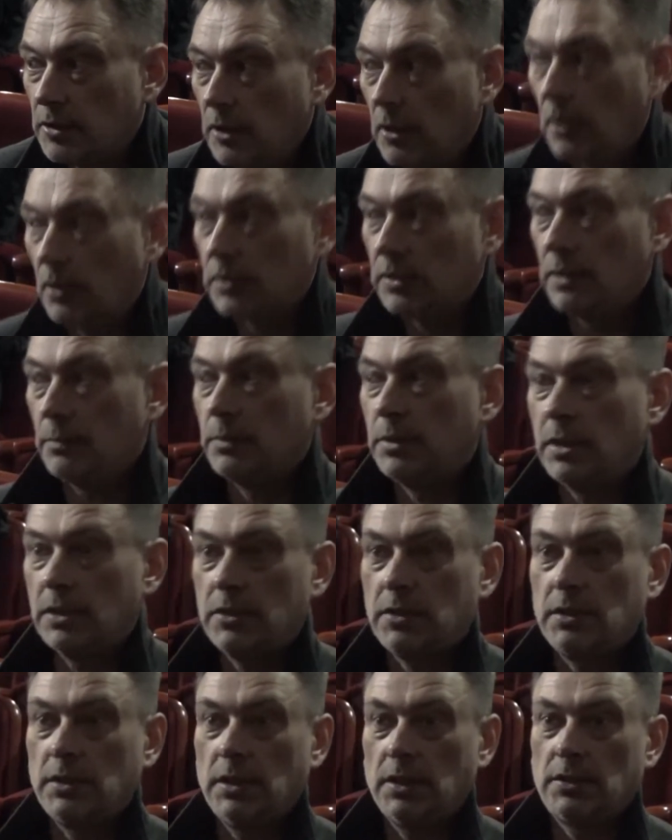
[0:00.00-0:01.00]
socjologiem
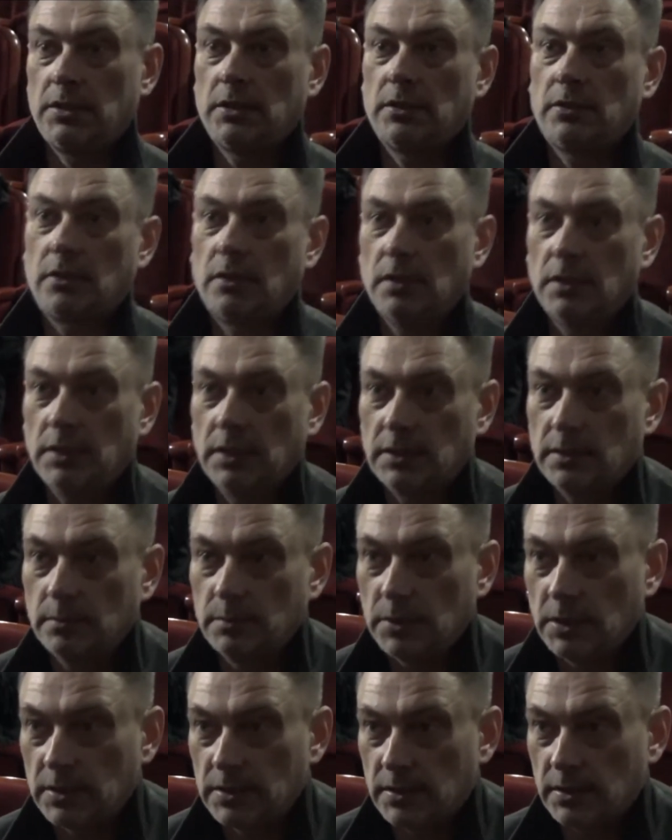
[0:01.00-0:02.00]
też i ja się trochę na
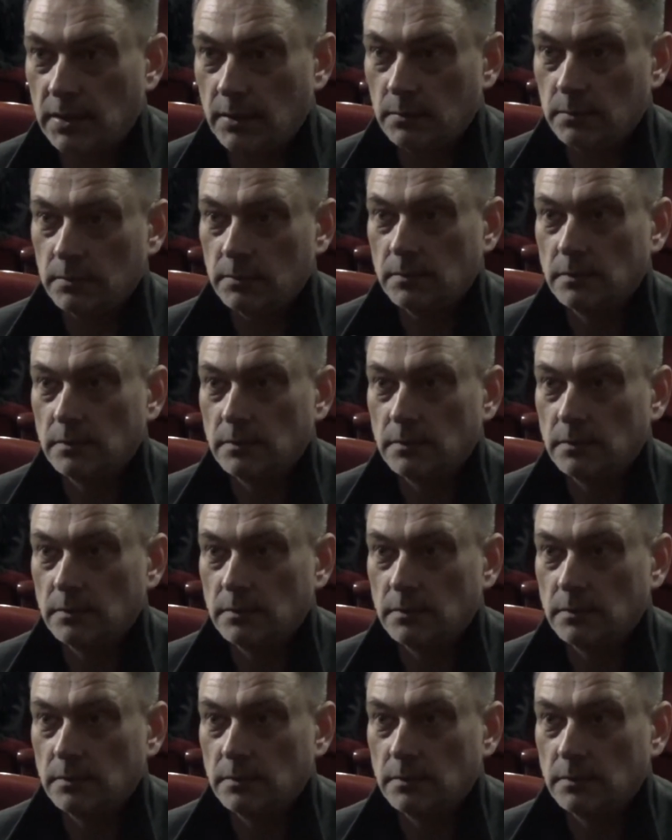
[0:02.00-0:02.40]
tym nie znam.